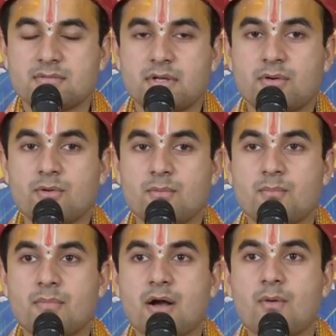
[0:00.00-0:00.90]
देखो
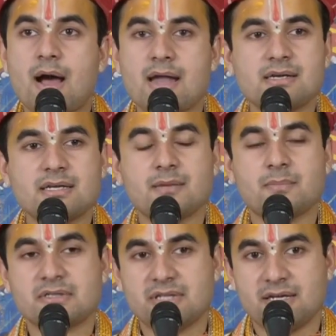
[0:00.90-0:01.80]
भगवान के
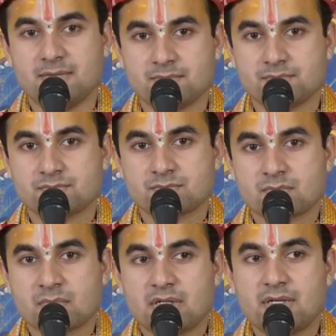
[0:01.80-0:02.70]
प्रति
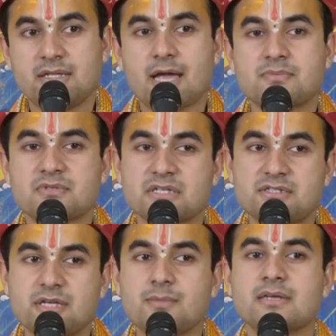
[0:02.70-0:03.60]
यदि आप
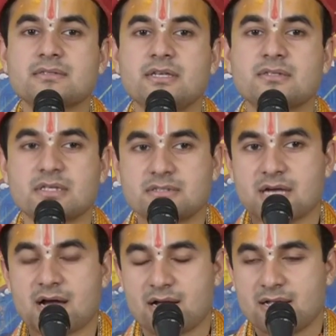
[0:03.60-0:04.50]
सच्ची भक्ति
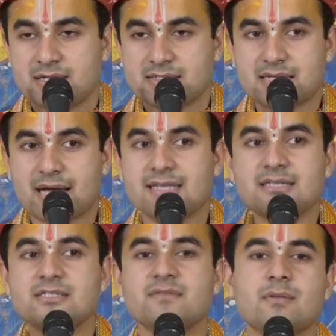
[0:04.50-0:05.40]
सच्चा
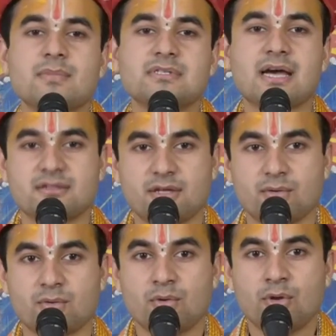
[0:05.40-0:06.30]
साधन जीवन में चाहते
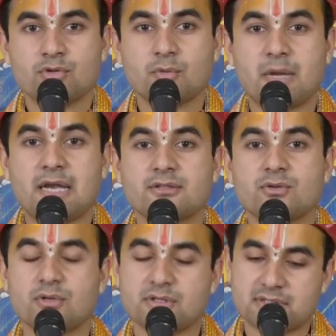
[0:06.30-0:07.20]
हो तो पहले
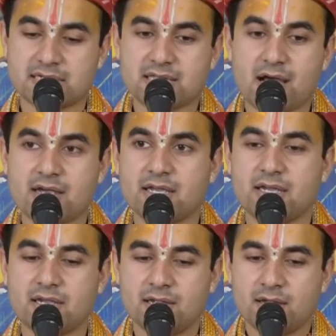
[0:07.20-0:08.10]
तो इस कथा
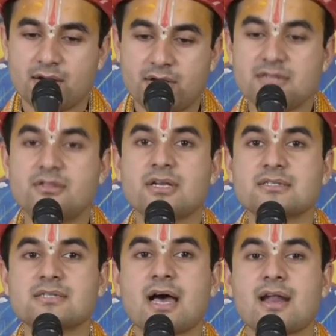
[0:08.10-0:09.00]
की नित्य
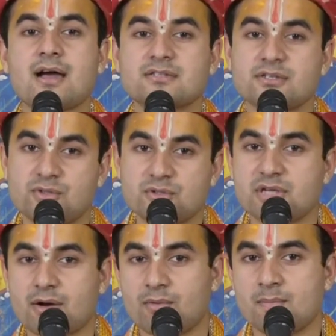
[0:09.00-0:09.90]
रसधारा से जुड़
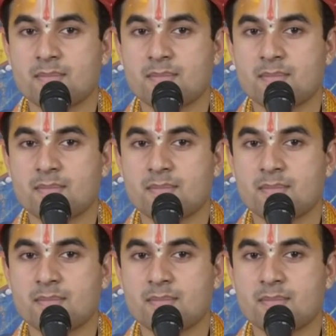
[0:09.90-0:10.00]
जाओ